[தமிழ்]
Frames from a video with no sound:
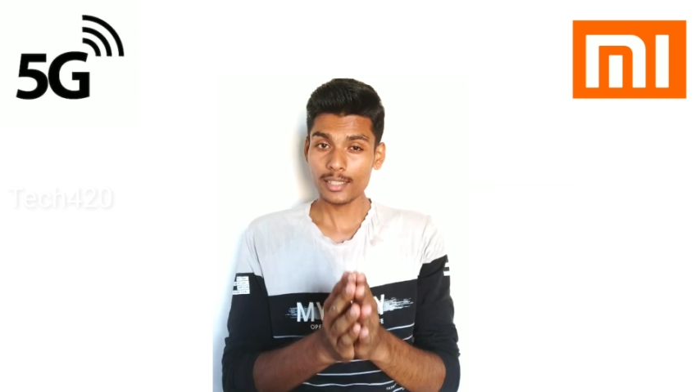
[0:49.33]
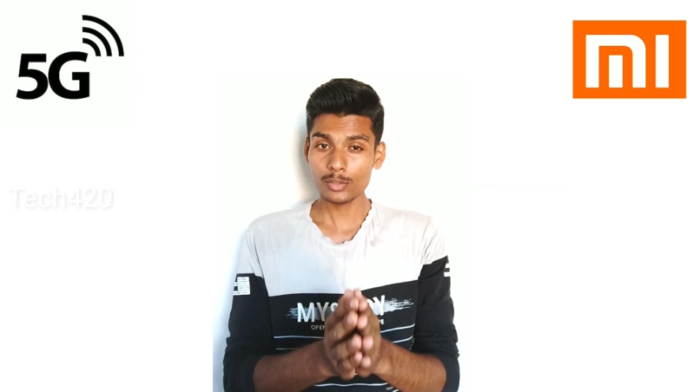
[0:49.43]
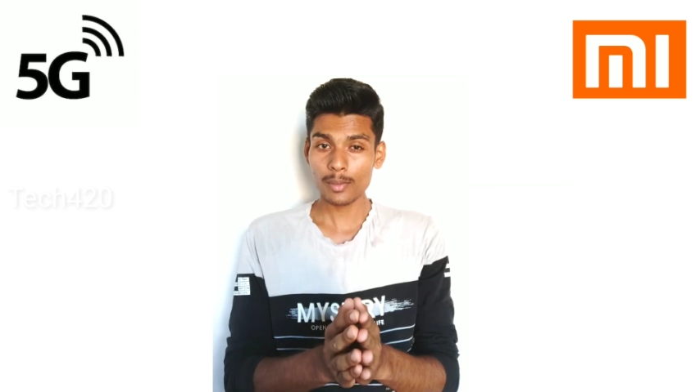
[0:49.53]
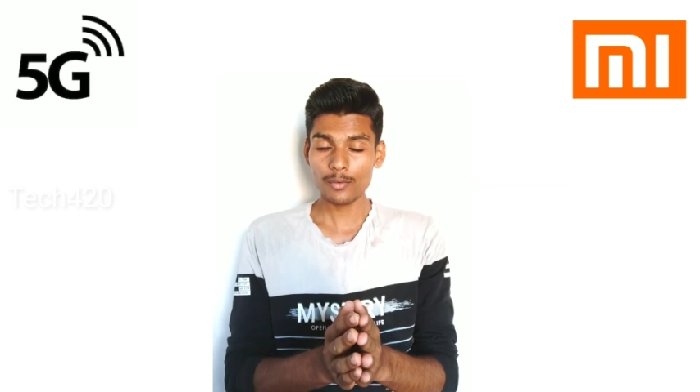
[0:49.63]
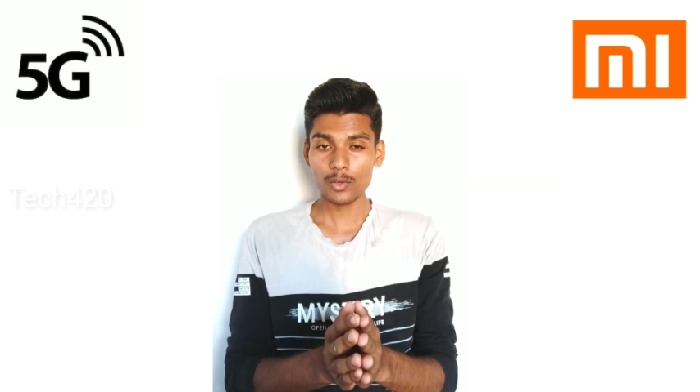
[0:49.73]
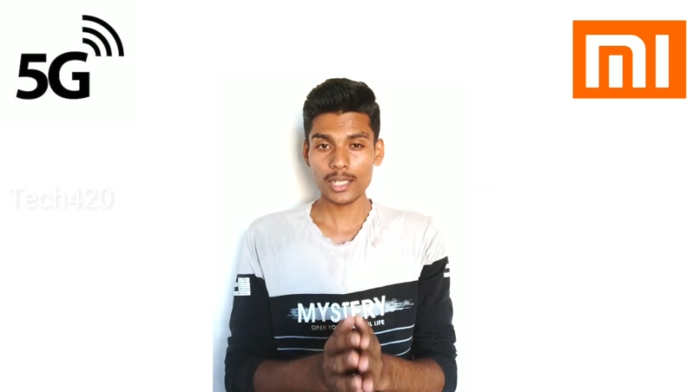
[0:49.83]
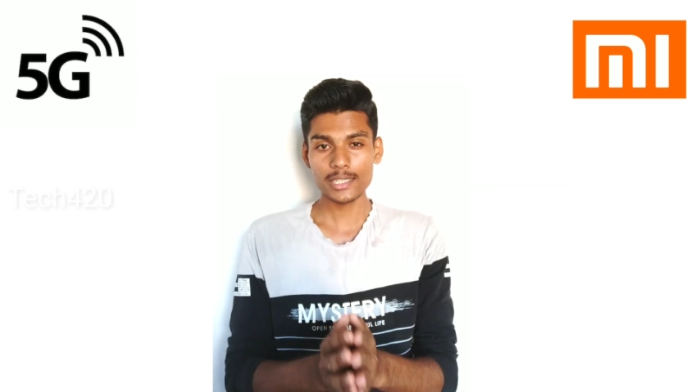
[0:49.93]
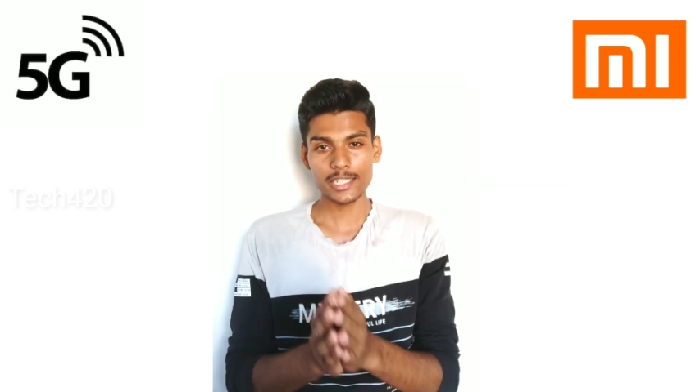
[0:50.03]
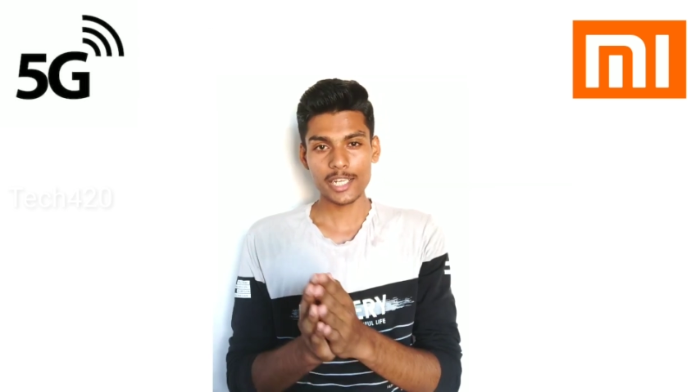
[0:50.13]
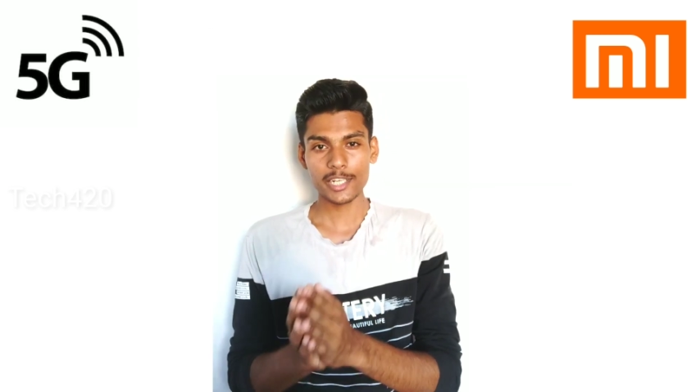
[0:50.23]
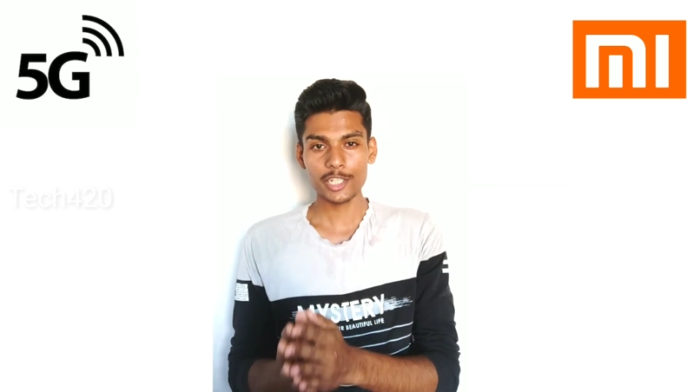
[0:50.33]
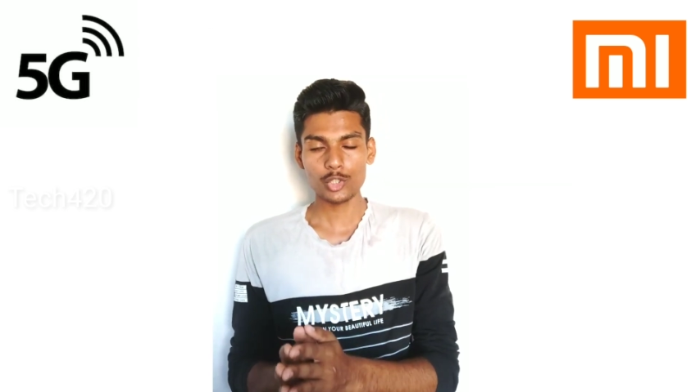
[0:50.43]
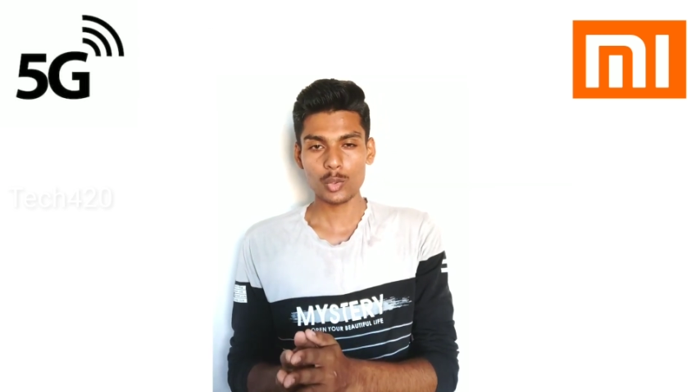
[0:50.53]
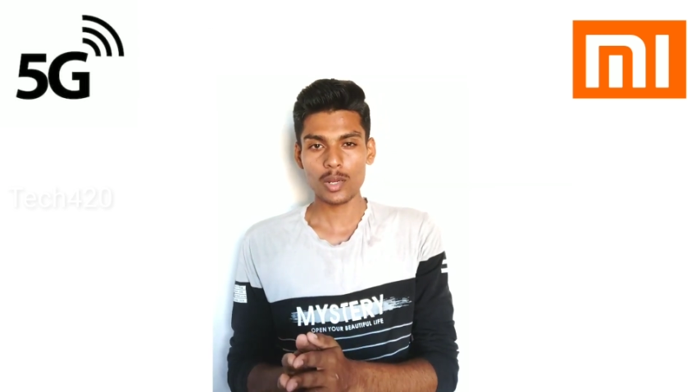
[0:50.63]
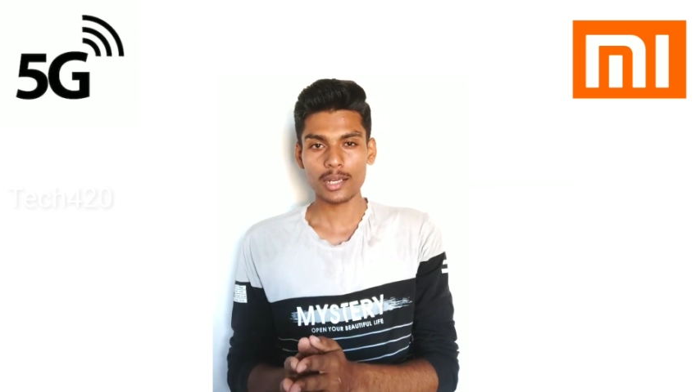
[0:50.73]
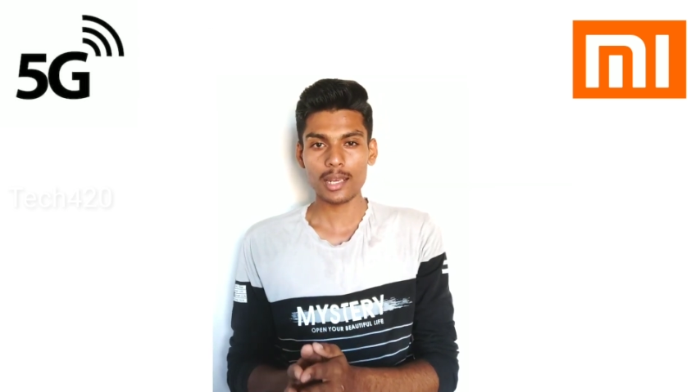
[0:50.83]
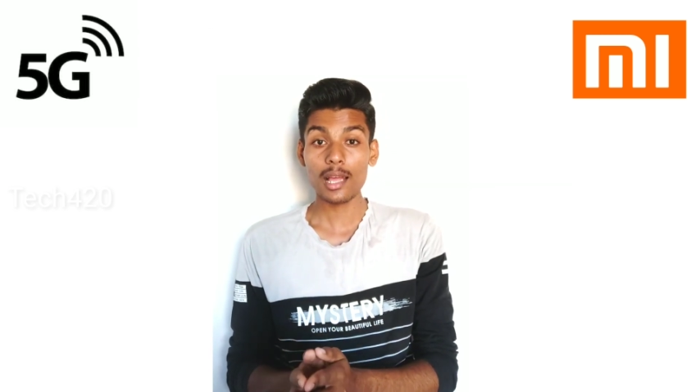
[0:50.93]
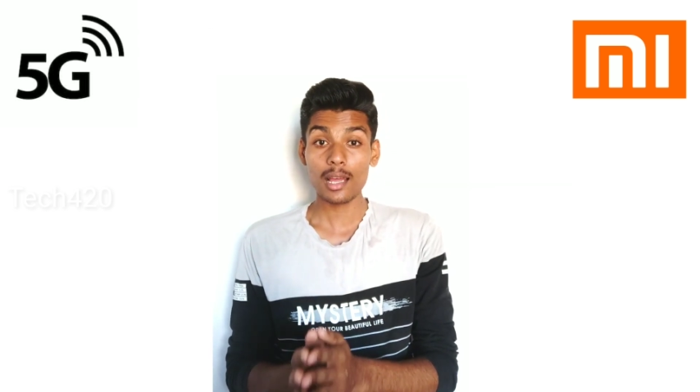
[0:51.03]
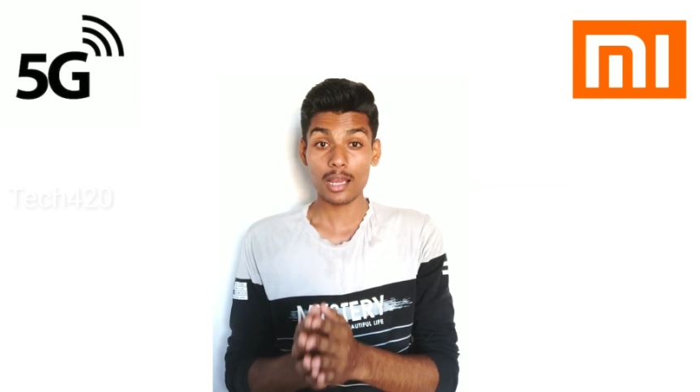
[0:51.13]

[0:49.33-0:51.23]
இந்த ஸ்மார்ட் போன் ஆச்சு இந்தியாவுக்கு எடுத்து வருவாங்களா